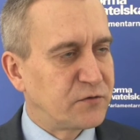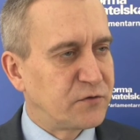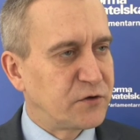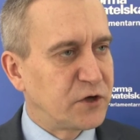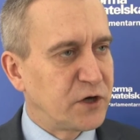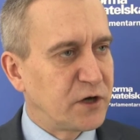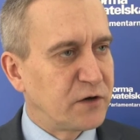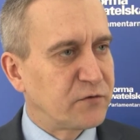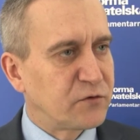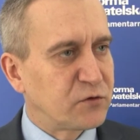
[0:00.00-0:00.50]

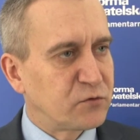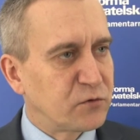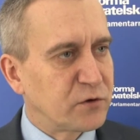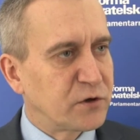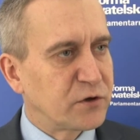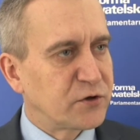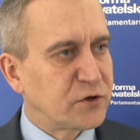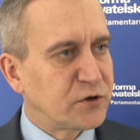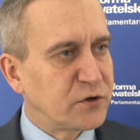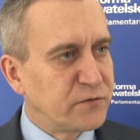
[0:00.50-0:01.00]
wsie, w
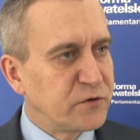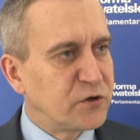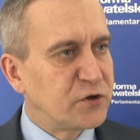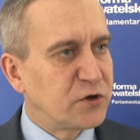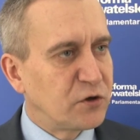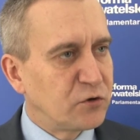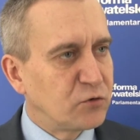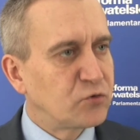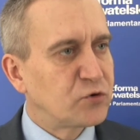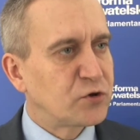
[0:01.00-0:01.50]
których
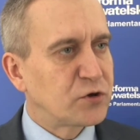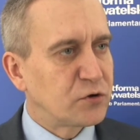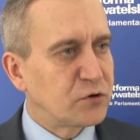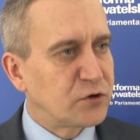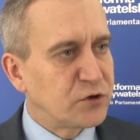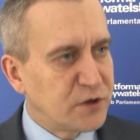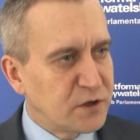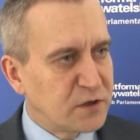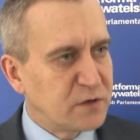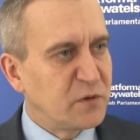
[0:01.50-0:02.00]
rzeczywiście już
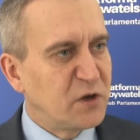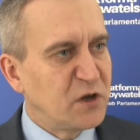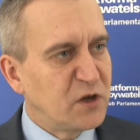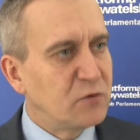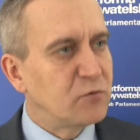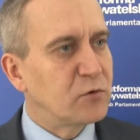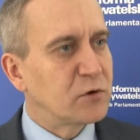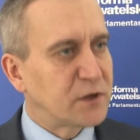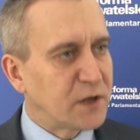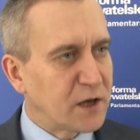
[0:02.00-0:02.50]
coś się
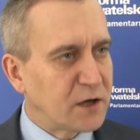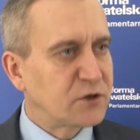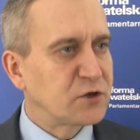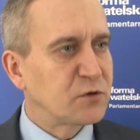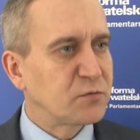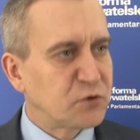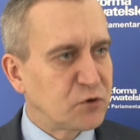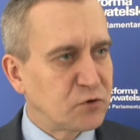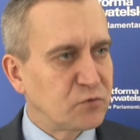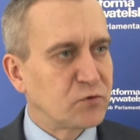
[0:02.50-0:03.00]
zmieniło,
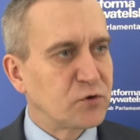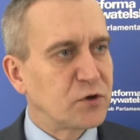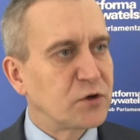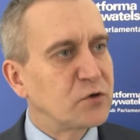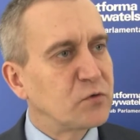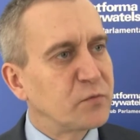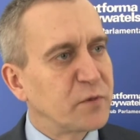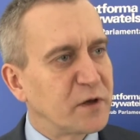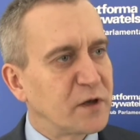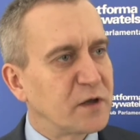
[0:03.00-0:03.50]
także przy
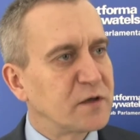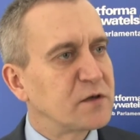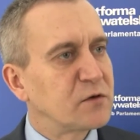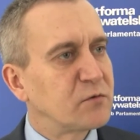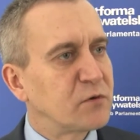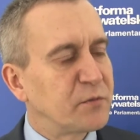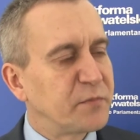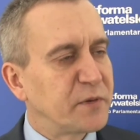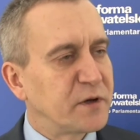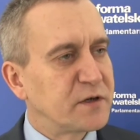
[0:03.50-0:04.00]
użyciu pieniędzy
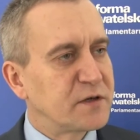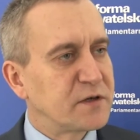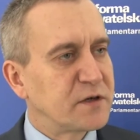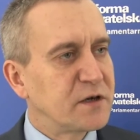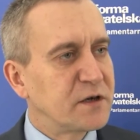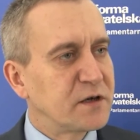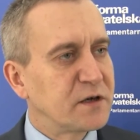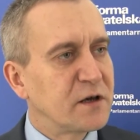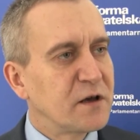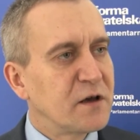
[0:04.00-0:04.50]

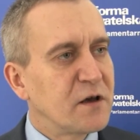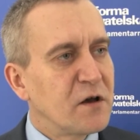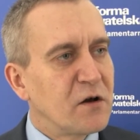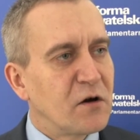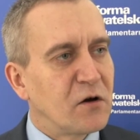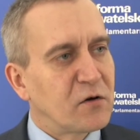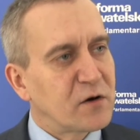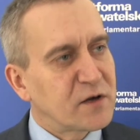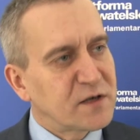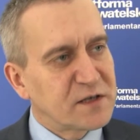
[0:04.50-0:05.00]
europejskich,
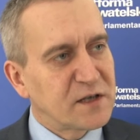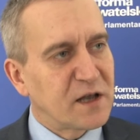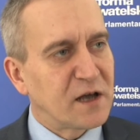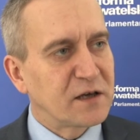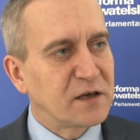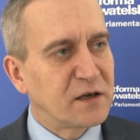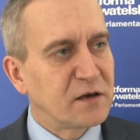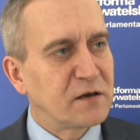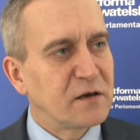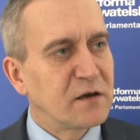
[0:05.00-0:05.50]
oraz
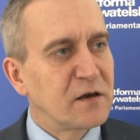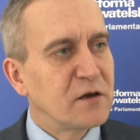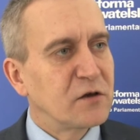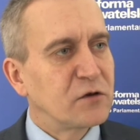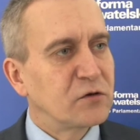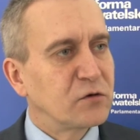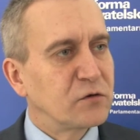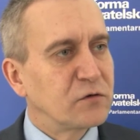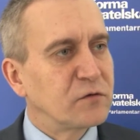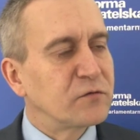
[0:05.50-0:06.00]
takie,
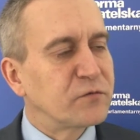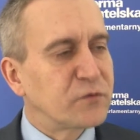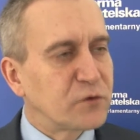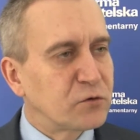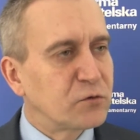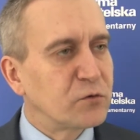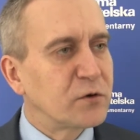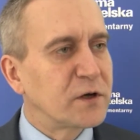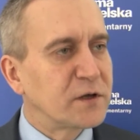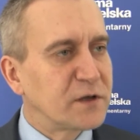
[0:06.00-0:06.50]
w
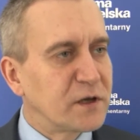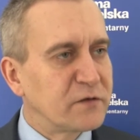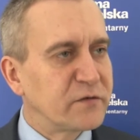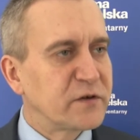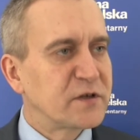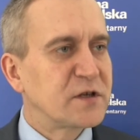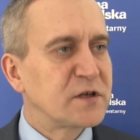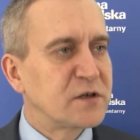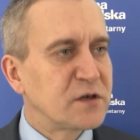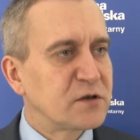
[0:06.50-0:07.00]
których te
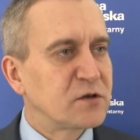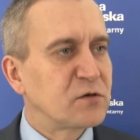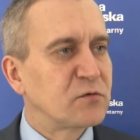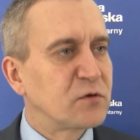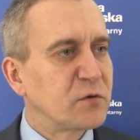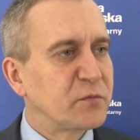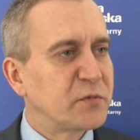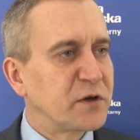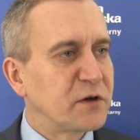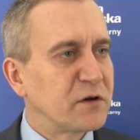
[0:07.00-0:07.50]
inwestycje są
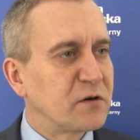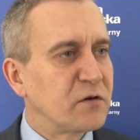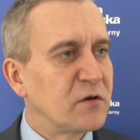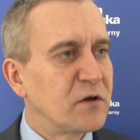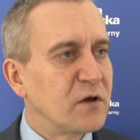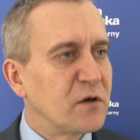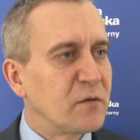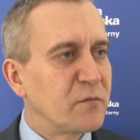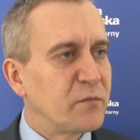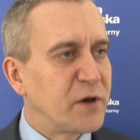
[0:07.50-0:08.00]
dopiero
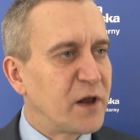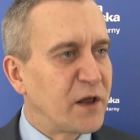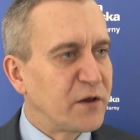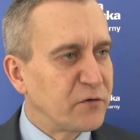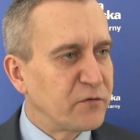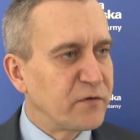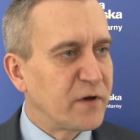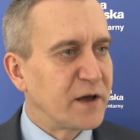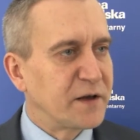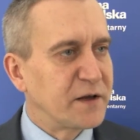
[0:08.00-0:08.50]

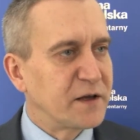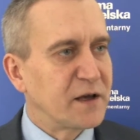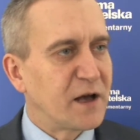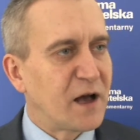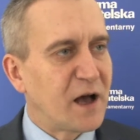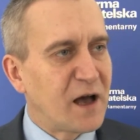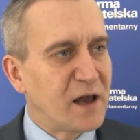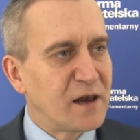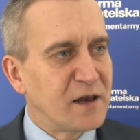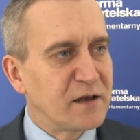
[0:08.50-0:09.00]
planowane.
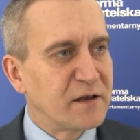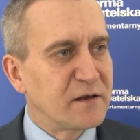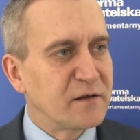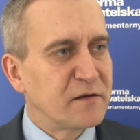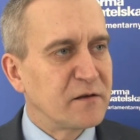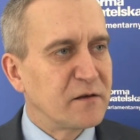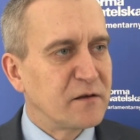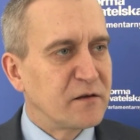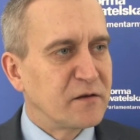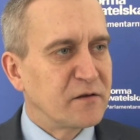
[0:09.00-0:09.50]
Ale
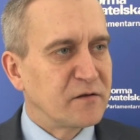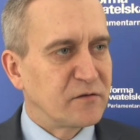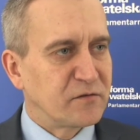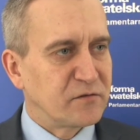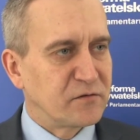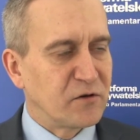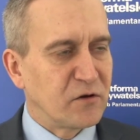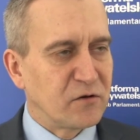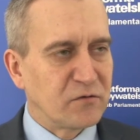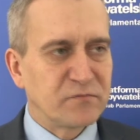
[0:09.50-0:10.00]

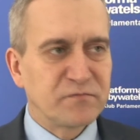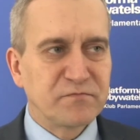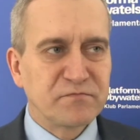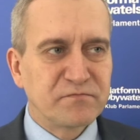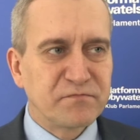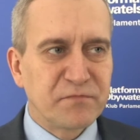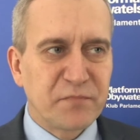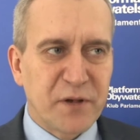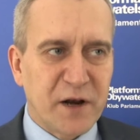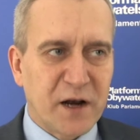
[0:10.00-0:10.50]
no,
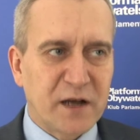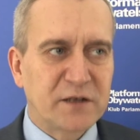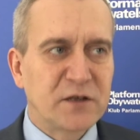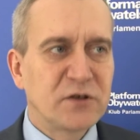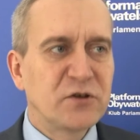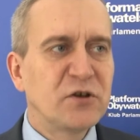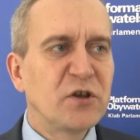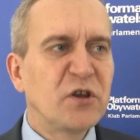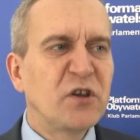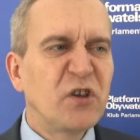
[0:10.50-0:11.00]

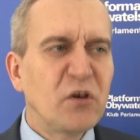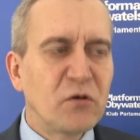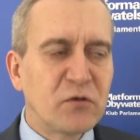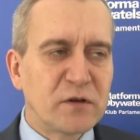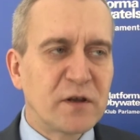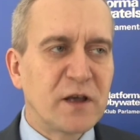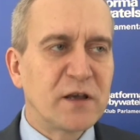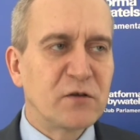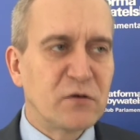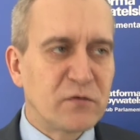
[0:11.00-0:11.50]
praktycznie nie
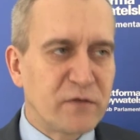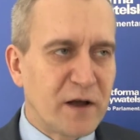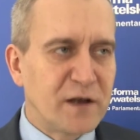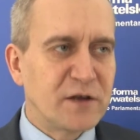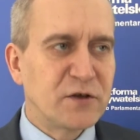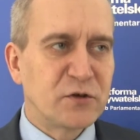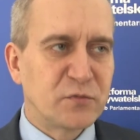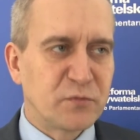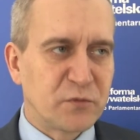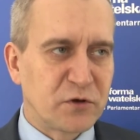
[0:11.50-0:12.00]

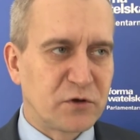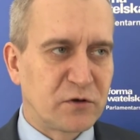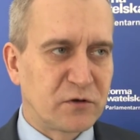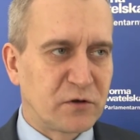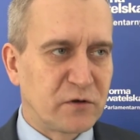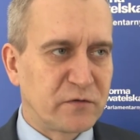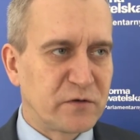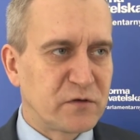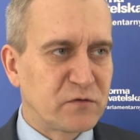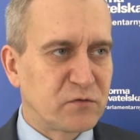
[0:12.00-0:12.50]
odnajdowaliśmy
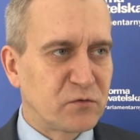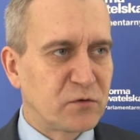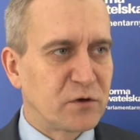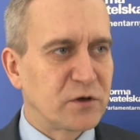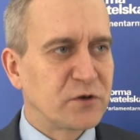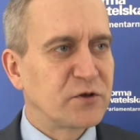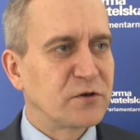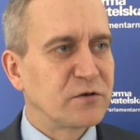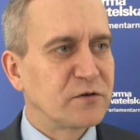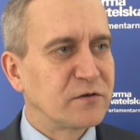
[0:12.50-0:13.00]
środowisk, w
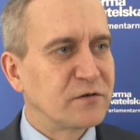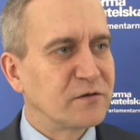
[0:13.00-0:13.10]
których y, y,